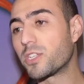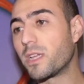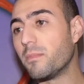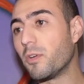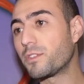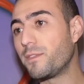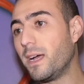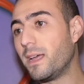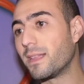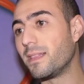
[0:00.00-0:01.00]
المشكل ماهوش في
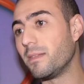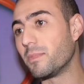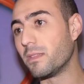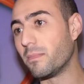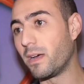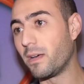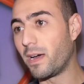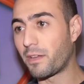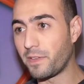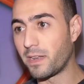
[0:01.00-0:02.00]
الحالات اللي
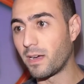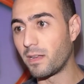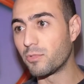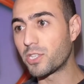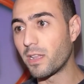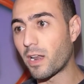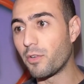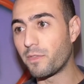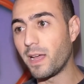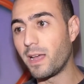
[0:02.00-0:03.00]
عارفينها المشكل
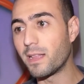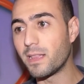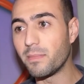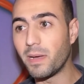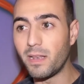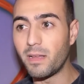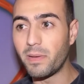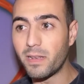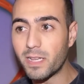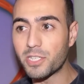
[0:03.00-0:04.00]
راهو في الحالات اللي ما على
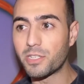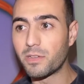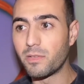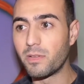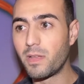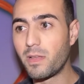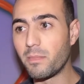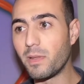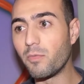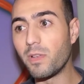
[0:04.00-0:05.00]
بالناش
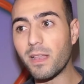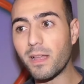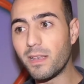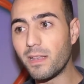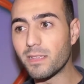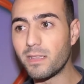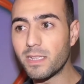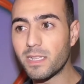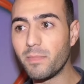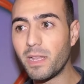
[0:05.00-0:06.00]
ولا
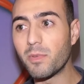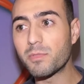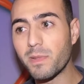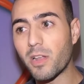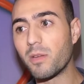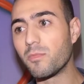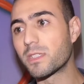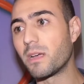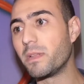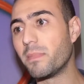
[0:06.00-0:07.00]
الناس اللي ما علمهمش بلي راهم
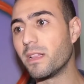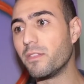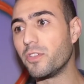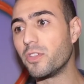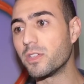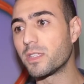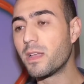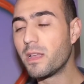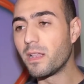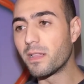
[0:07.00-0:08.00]
مصابين بهذا الفيروس
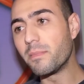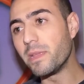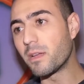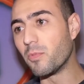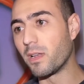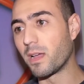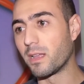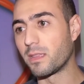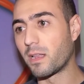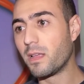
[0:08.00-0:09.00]
لتم يكمن
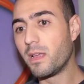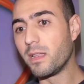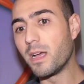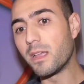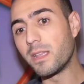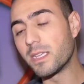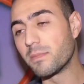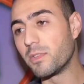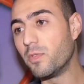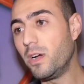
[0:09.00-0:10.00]
الخطر لهذا
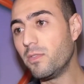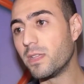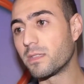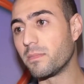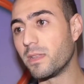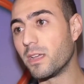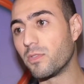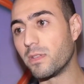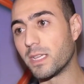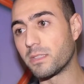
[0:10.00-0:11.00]
لازم نوعوا لازم
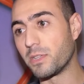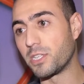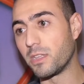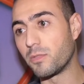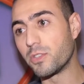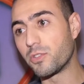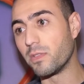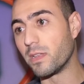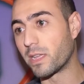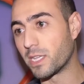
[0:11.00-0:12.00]
نادوا الناس باش يتوجهوا
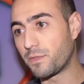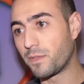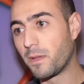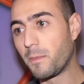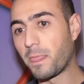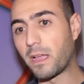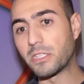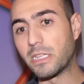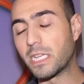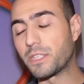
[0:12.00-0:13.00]
للكشف
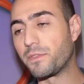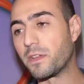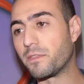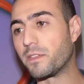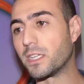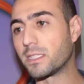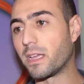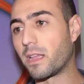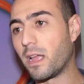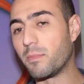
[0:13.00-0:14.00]
خاش الكشف في
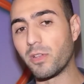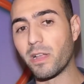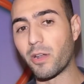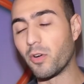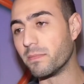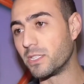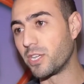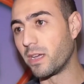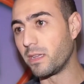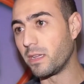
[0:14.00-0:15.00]
الجزائر الحمد لله راهو
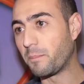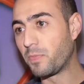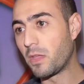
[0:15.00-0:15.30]
مجاني